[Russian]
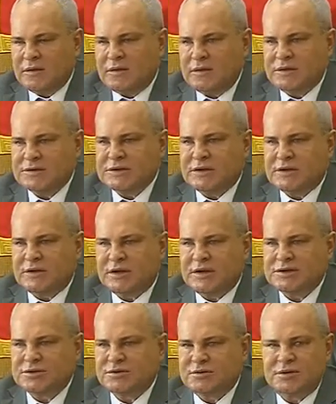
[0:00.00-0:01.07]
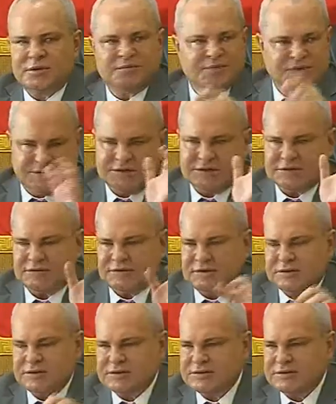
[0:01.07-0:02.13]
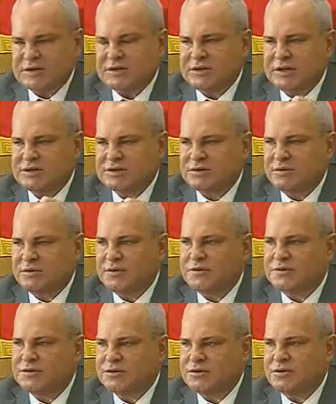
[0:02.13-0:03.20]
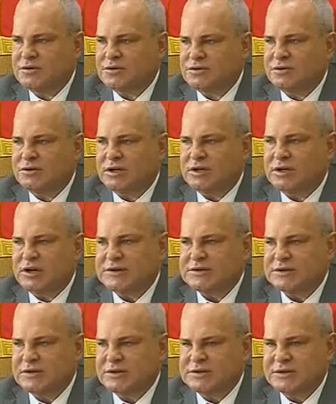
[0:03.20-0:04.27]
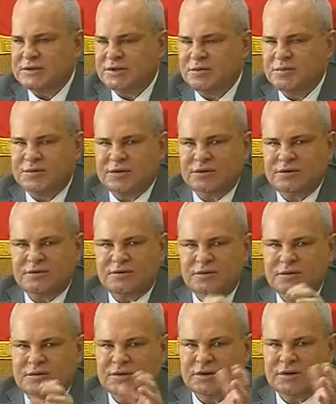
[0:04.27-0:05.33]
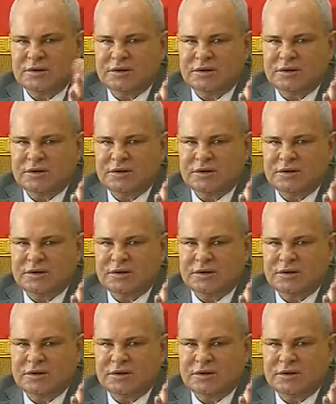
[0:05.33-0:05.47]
И закрашиваем, присаживайтесь, и закрашиваем все, что накрасили за этот период времени.